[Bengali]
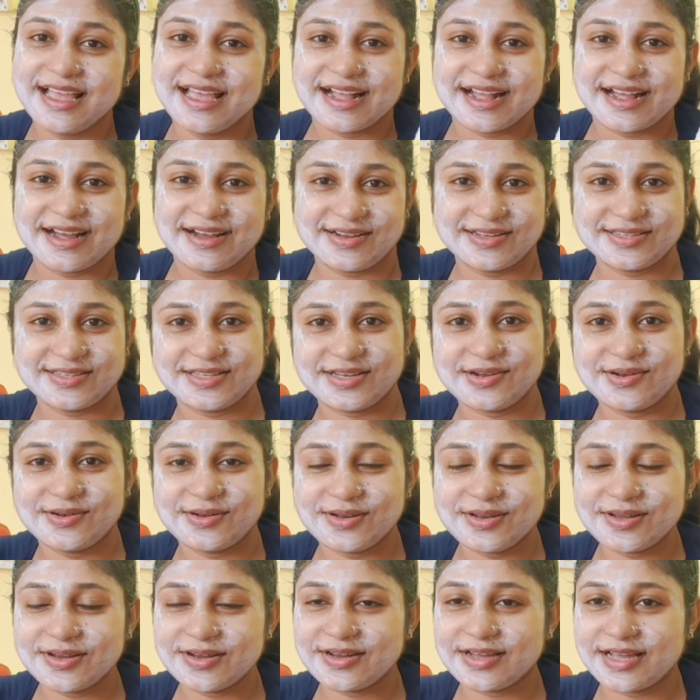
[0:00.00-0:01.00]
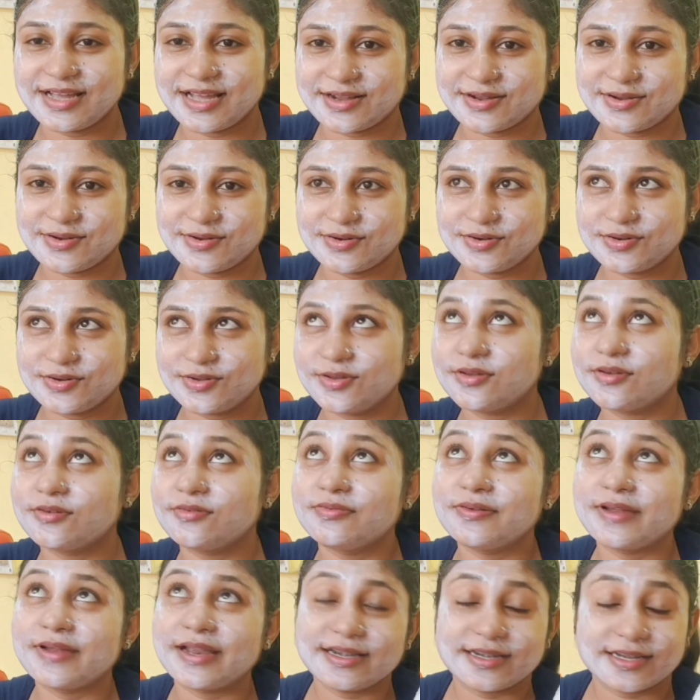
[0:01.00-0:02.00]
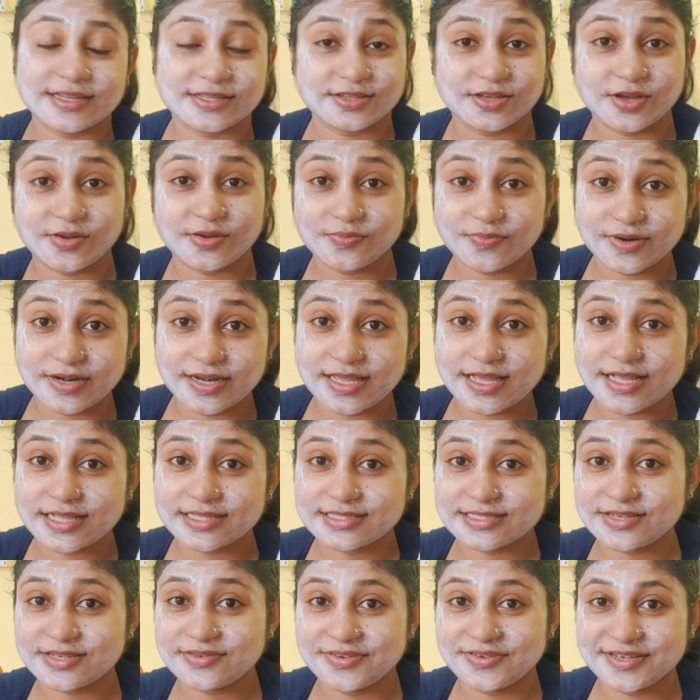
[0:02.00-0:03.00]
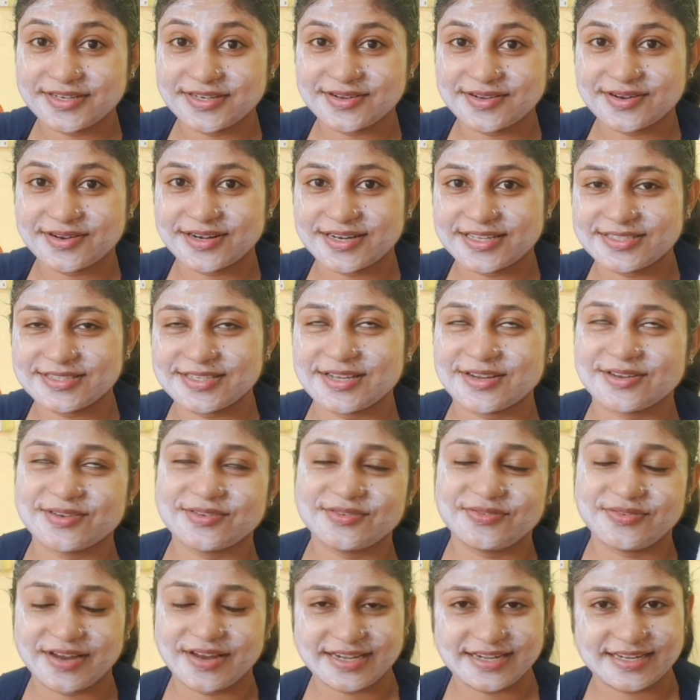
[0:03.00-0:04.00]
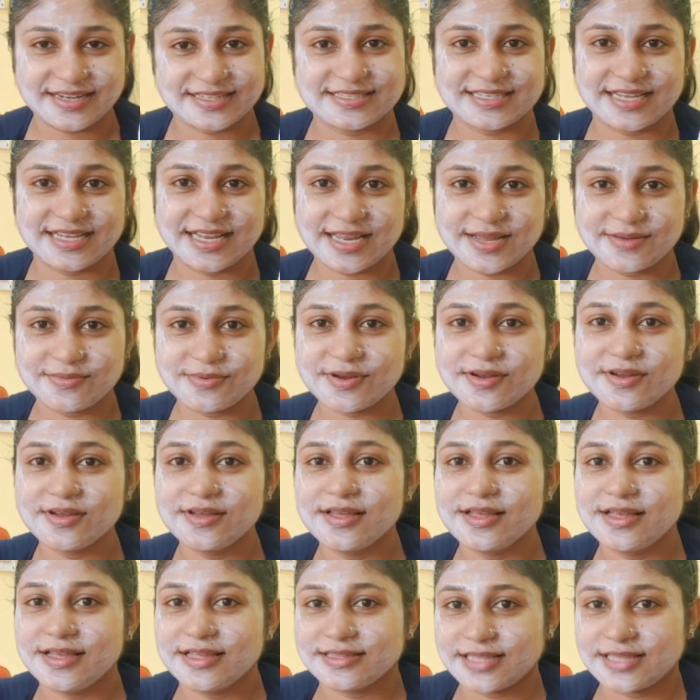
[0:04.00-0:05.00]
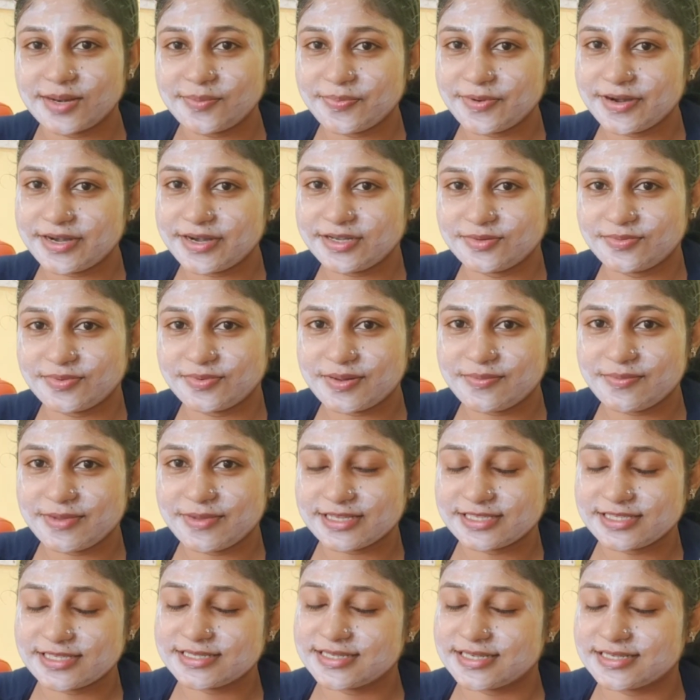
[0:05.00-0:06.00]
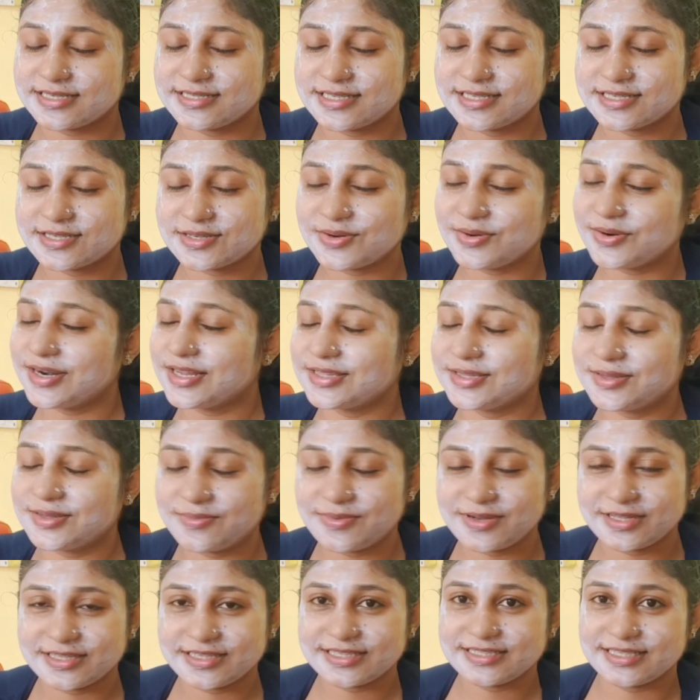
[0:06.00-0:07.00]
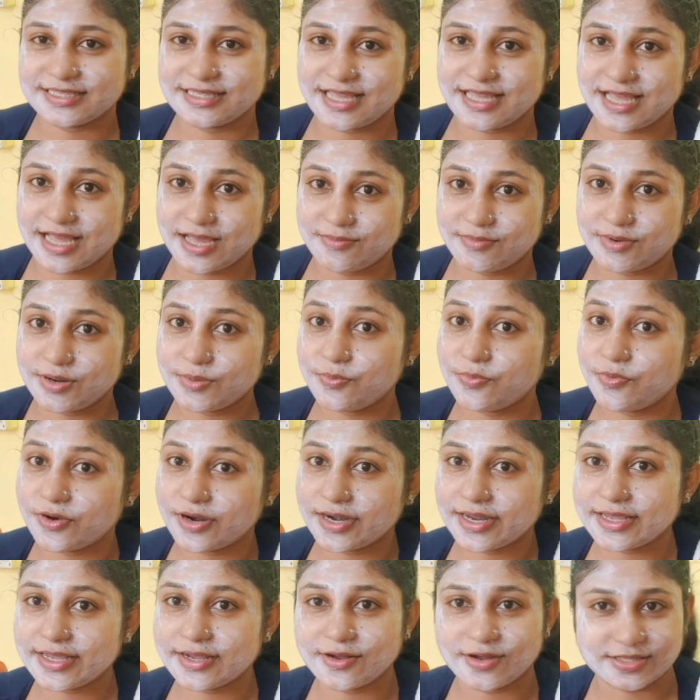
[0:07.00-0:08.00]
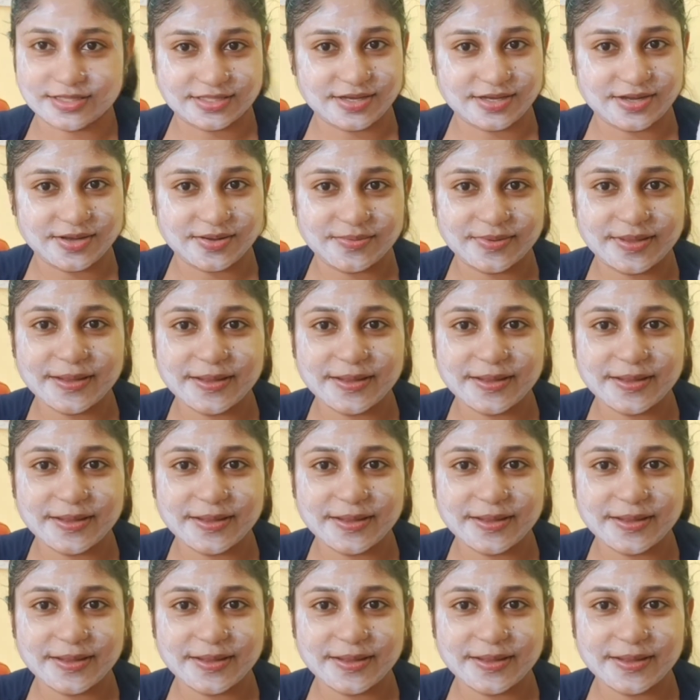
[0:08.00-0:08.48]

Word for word: খাওয়া দাওয়া হলো এখন হলো ফ্যানটা তো অফ করে আছি ভিডিও করার জন্য এখন ফ্যানটা চালাবো তারপর একটু পরে মাসাজ টাসাজ করে তোমাদের সাথে আবার পরে কথা হবে